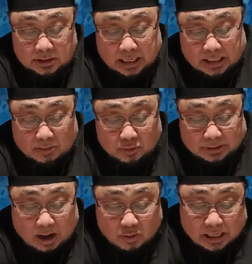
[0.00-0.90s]
Dan
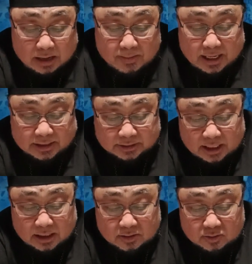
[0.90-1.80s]
kamu tahu dari mana
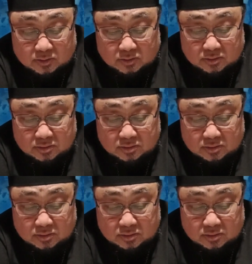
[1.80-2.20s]
asalku.